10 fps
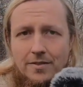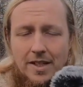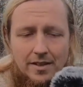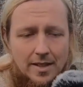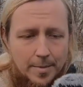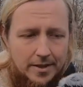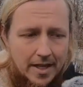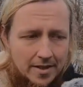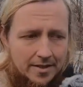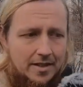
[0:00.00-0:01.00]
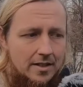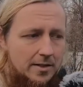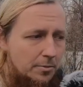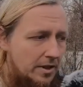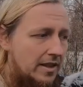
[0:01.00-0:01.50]
Weil Kapital ist ja, dass
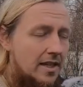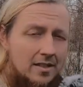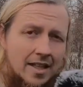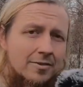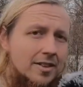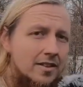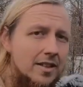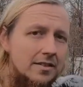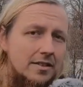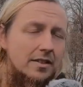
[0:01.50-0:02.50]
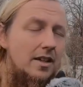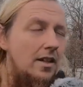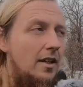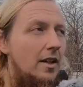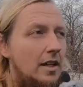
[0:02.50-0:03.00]
du mit Geld Geld verdienen kannst,
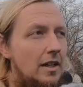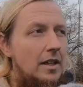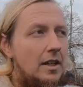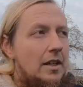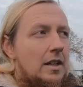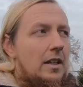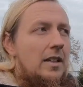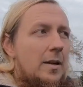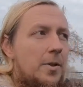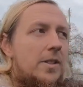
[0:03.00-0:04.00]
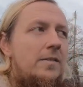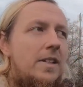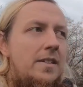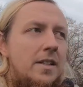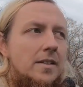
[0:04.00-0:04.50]
indem du es
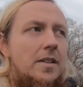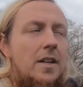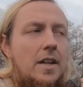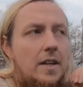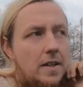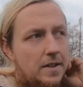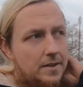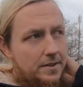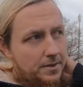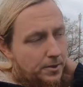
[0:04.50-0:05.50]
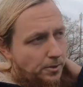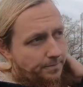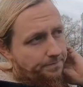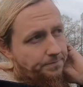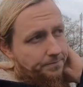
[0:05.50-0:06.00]
investierst. So,
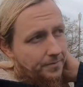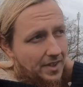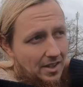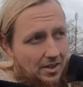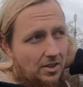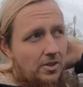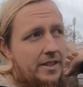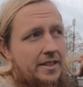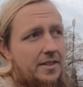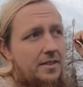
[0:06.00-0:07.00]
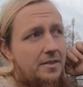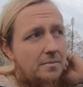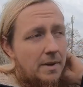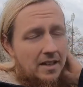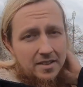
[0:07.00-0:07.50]
und jetzt äh,
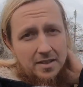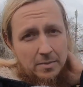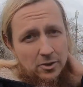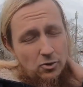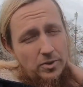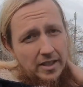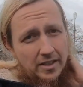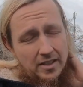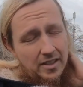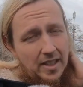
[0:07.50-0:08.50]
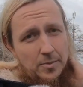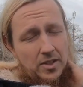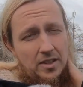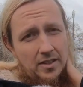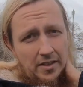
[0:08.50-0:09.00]
machen es die Menschen untereinander, die geben
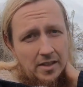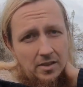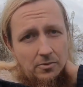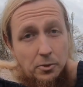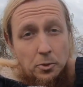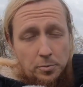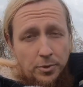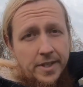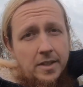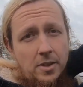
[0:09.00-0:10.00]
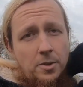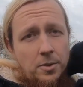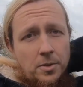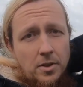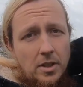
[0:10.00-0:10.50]
sich die Kredite für 0%
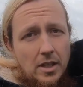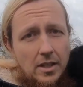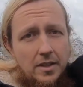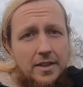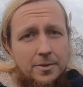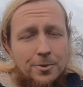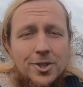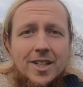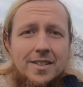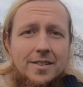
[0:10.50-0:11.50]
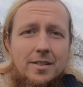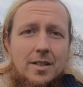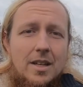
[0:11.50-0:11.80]
auch noch. Na, so ein Scheiß.